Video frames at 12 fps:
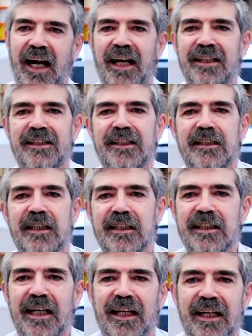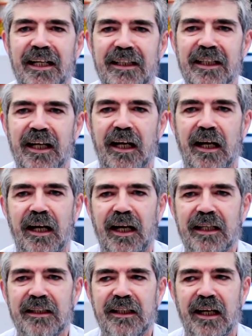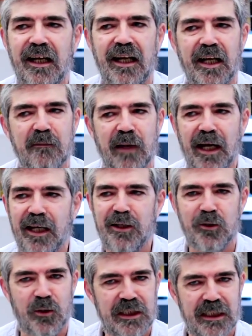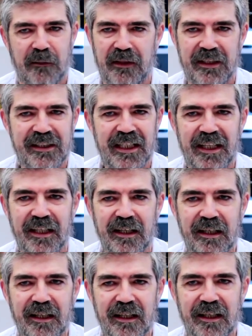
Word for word: antes de retirarle la tira, la tira, la imagen no estaba centrada.